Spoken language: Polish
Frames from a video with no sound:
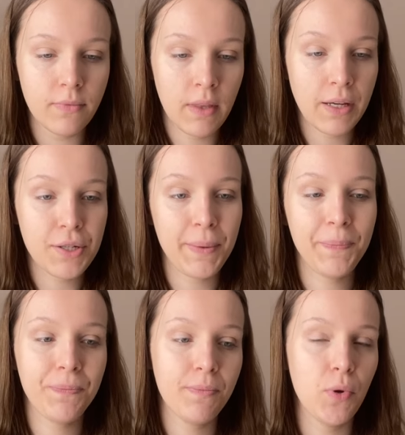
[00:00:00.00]
Także
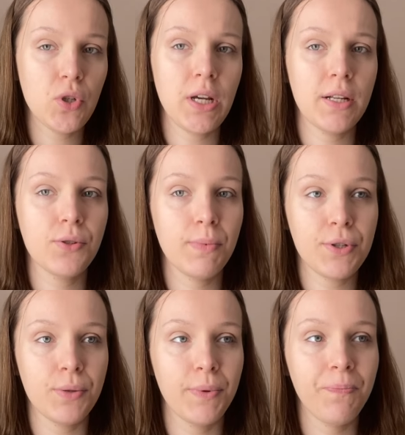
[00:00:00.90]
może, ale
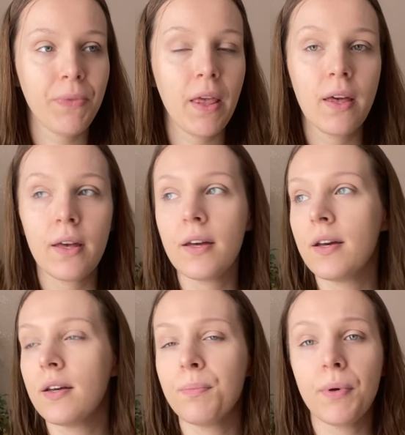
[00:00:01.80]
zobaczymy.
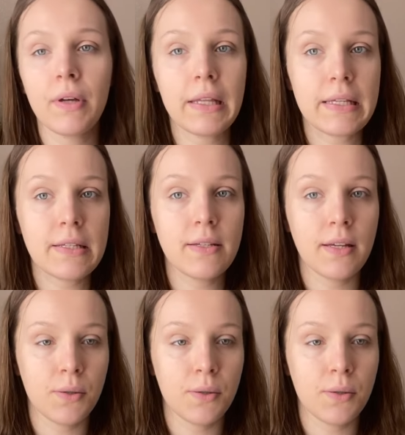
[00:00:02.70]
Y, pogoda jest dzisiaj